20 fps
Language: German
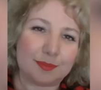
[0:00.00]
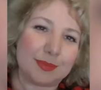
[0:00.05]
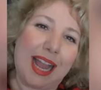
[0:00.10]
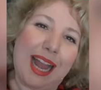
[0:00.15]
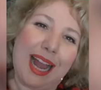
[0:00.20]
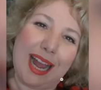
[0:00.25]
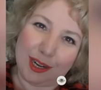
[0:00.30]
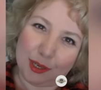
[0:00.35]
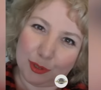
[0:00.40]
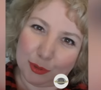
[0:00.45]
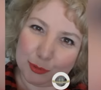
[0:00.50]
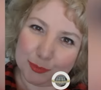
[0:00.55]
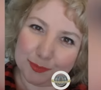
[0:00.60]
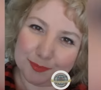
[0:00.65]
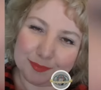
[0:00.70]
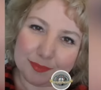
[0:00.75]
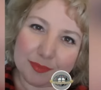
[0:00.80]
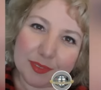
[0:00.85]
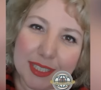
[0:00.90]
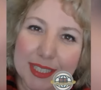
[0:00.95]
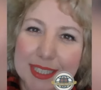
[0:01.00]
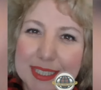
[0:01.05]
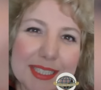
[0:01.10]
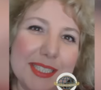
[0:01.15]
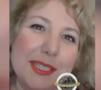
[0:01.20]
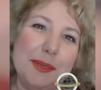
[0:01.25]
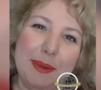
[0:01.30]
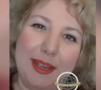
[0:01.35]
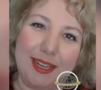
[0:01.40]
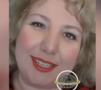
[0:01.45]
Hallo, hier ist
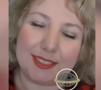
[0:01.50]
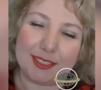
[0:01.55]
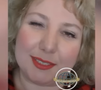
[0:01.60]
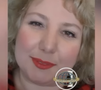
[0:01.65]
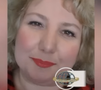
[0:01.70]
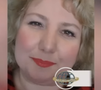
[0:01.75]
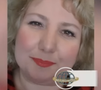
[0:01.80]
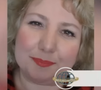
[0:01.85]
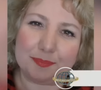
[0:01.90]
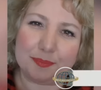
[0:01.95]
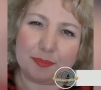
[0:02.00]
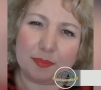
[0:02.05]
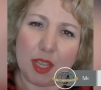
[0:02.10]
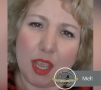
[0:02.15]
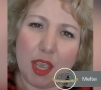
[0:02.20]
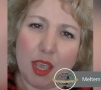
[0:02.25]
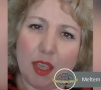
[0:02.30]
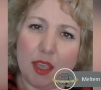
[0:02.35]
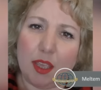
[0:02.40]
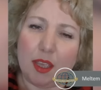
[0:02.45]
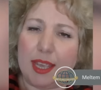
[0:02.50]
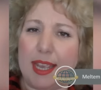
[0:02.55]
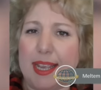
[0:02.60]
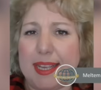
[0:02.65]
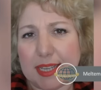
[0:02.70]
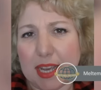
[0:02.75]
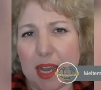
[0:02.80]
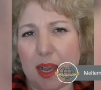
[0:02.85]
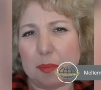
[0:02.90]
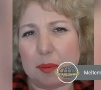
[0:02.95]
die Melte.
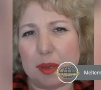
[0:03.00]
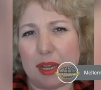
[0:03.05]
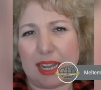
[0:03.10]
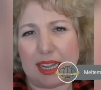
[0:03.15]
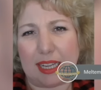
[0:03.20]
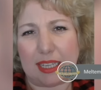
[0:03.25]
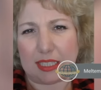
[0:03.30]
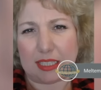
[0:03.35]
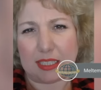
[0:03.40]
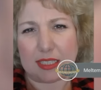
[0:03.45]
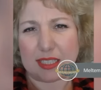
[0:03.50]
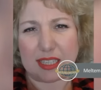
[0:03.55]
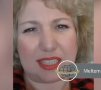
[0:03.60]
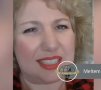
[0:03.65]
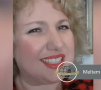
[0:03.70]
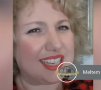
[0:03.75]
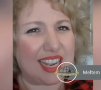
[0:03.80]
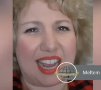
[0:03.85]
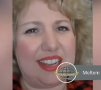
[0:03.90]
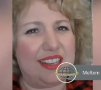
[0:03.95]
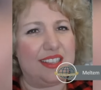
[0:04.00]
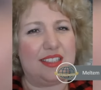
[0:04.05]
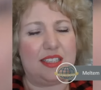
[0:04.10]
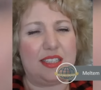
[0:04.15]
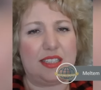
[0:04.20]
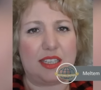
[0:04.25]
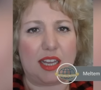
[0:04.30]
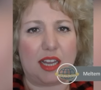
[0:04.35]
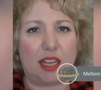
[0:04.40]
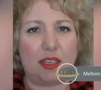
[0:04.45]
Ich habe eigentlich seit
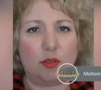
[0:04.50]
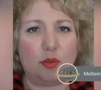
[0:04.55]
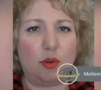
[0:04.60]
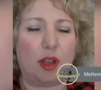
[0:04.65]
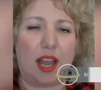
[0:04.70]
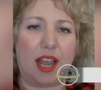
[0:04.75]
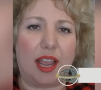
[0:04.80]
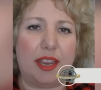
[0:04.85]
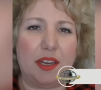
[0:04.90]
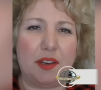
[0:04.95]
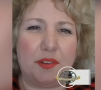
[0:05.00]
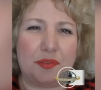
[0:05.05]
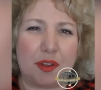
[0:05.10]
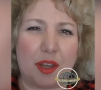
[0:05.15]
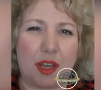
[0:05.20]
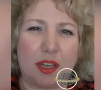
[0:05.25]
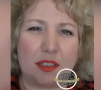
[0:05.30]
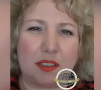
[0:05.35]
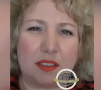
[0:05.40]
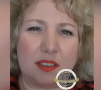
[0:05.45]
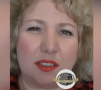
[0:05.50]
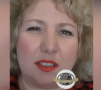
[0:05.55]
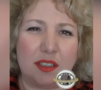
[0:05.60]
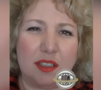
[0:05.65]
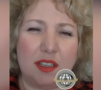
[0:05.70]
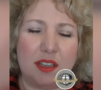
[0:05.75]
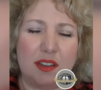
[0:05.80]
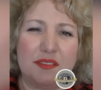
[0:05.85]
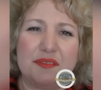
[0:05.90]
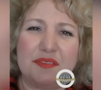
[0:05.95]
30 Jahren nur eine Frage.
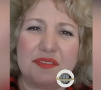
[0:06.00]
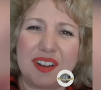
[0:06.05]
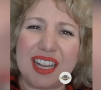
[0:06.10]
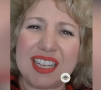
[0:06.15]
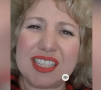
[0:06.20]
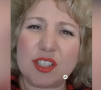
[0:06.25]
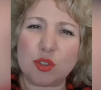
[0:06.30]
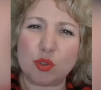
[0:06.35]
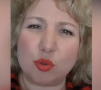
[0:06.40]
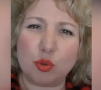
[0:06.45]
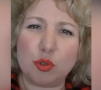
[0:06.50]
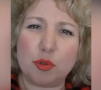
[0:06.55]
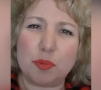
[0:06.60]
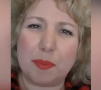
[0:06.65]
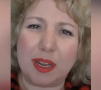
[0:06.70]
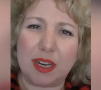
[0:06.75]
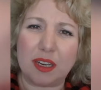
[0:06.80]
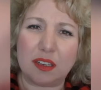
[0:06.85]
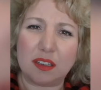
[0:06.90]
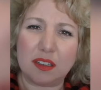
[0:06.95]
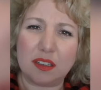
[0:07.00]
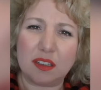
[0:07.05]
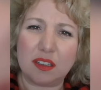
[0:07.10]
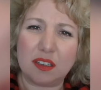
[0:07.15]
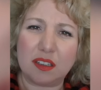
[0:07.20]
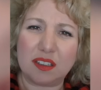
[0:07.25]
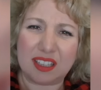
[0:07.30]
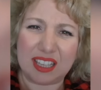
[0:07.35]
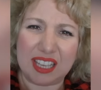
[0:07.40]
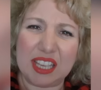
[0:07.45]
Was tut man,
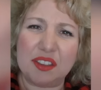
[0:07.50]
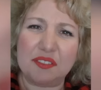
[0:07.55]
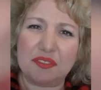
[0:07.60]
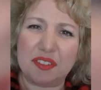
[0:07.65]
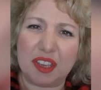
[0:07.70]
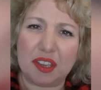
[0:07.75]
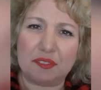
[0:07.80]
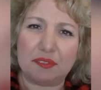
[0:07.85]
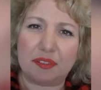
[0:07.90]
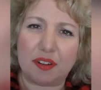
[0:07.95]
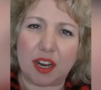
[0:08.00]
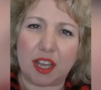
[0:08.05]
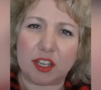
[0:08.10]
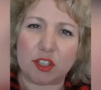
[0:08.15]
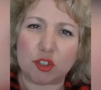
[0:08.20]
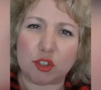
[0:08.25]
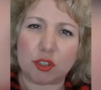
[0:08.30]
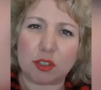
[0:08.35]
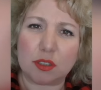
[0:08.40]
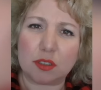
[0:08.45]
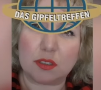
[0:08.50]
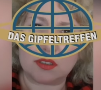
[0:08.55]
gegen Winkfleisch.